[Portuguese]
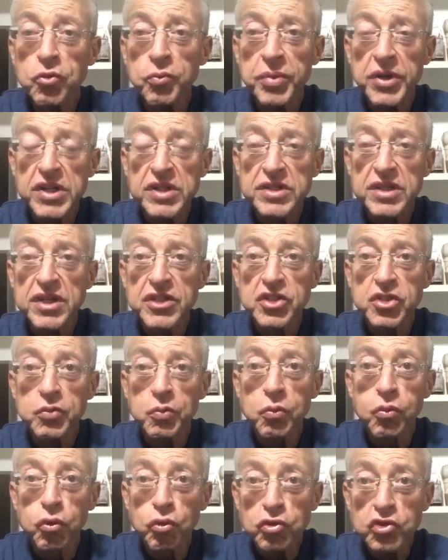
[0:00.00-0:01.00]
o presidente
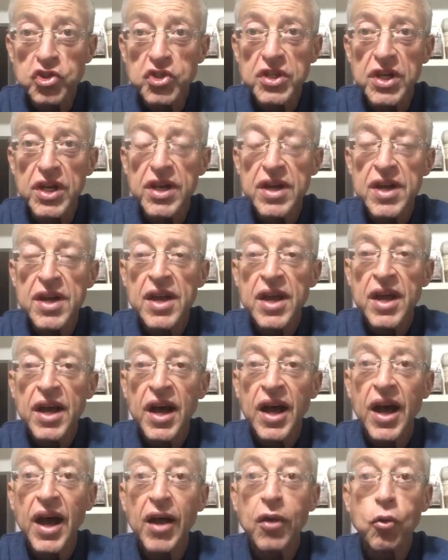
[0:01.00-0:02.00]
busca
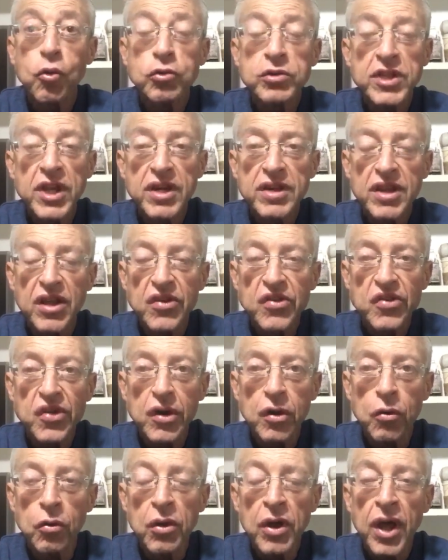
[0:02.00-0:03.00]
a
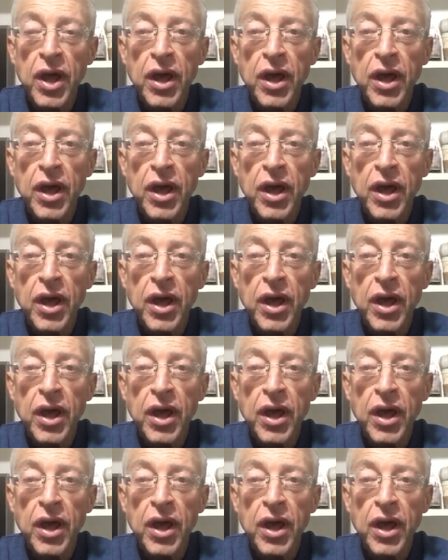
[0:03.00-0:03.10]
contratação.